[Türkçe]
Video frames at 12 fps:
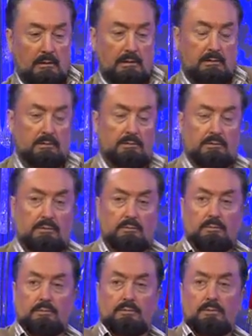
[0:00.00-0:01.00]

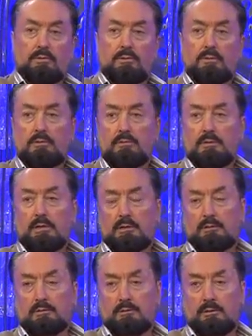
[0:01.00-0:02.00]
Arkeolojik bulgu oluyor,
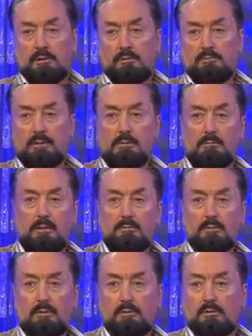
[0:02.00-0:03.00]
saklıyorlar.
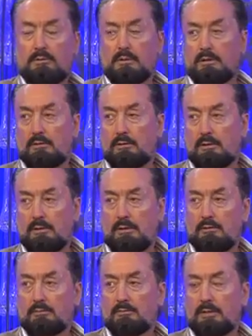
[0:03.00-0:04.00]
Bilmem ne oluyor, saklıyorlar.
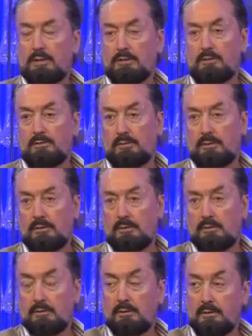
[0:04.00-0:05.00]
Yahut parçalıyorlar.
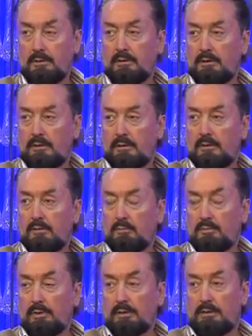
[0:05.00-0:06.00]

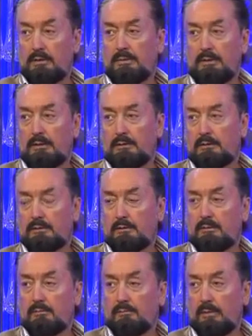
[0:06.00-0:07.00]
Bu edebiyat
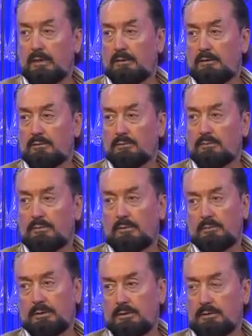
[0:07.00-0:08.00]
Mehter'in
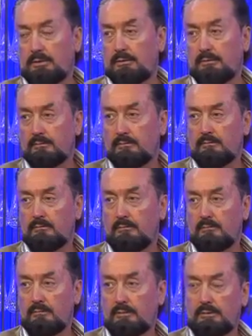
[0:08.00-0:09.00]
zorunda bitecek.
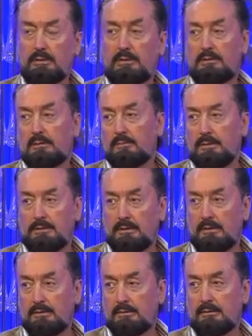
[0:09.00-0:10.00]
Sıkıysa
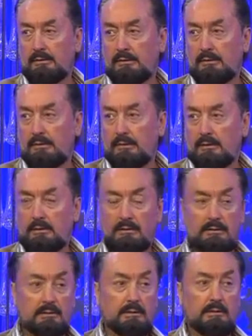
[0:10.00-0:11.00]
parçalasınlar.
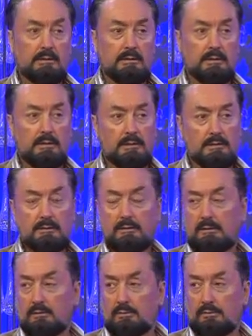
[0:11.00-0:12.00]
Sıkıysa
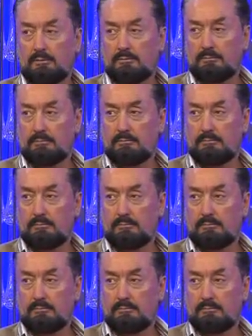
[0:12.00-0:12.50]
saklasınlar da göreyim.